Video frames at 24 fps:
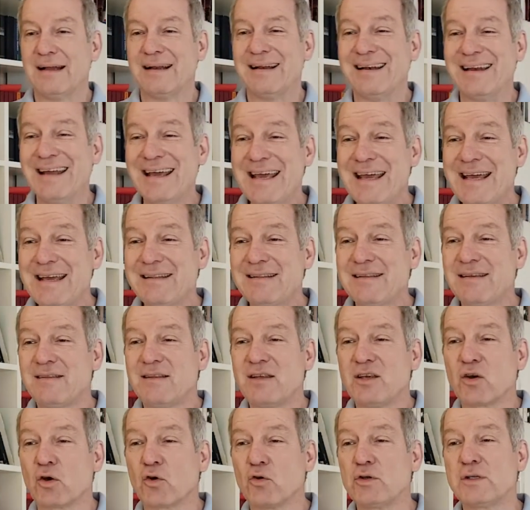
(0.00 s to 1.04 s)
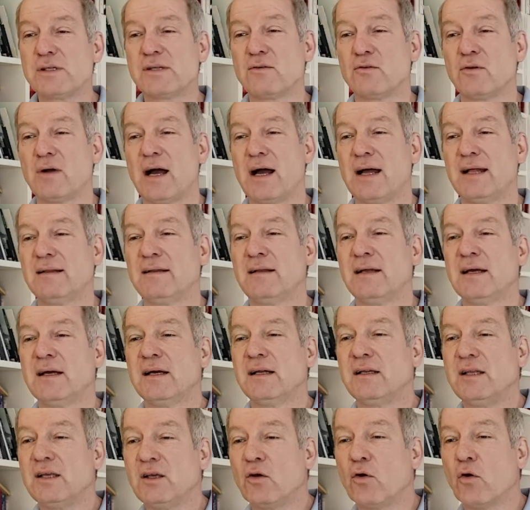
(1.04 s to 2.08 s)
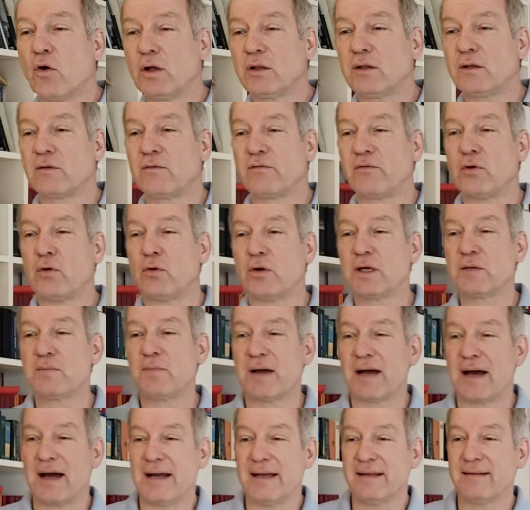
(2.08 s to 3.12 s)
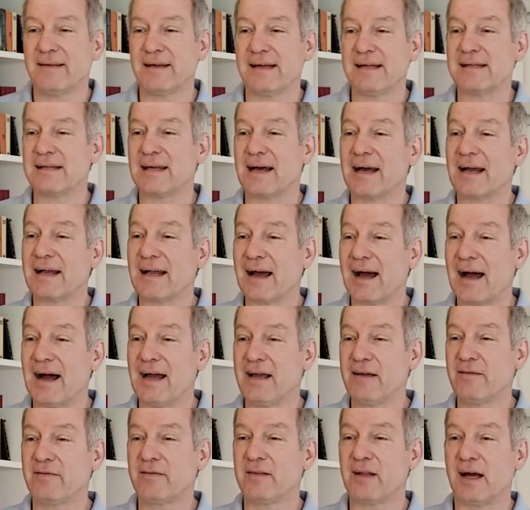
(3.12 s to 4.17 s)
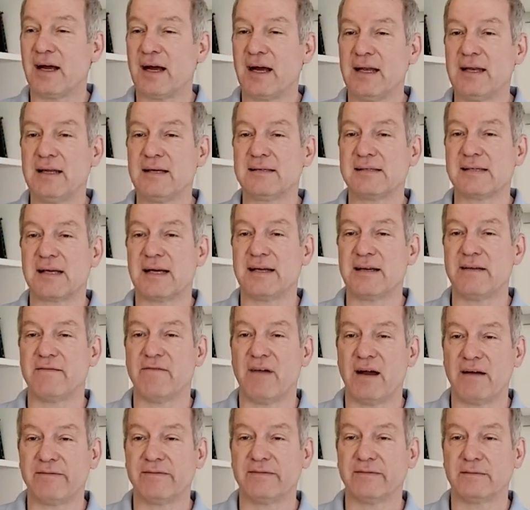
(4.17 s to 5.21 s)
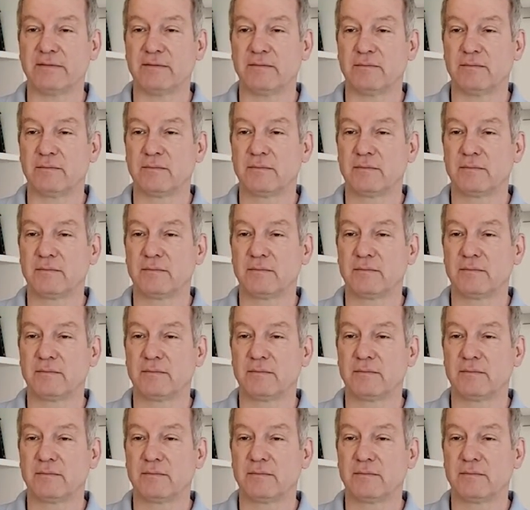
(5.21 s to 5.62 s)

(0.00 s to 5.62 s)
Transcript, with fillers: Legt die Rüstung an, die Gott für euch bereithält. Ergreift alle seine Waffen.